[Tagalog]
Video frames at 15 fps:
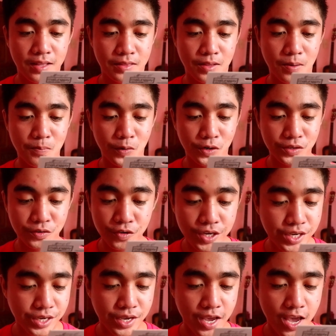Number
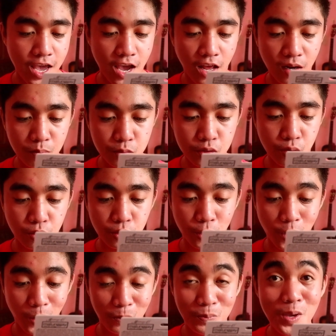3, helps
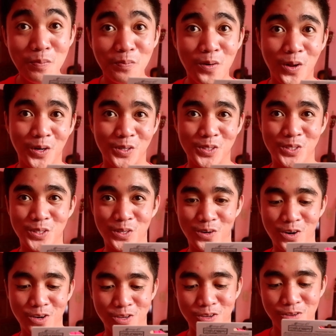control pimples.
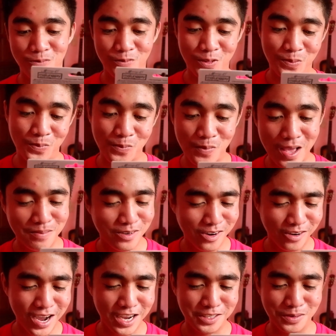O, oh, yun yung pinoproblema
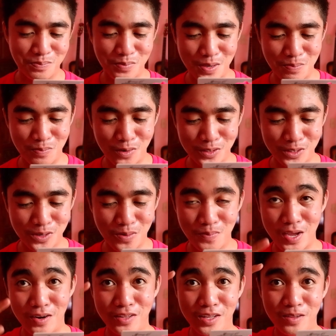ko guys, yung pimples ko.
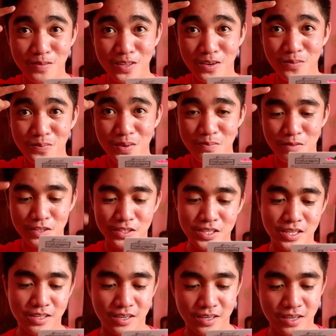Meron na naman akong pimples
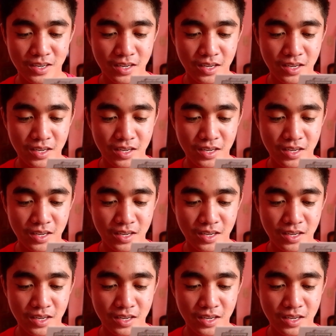dito.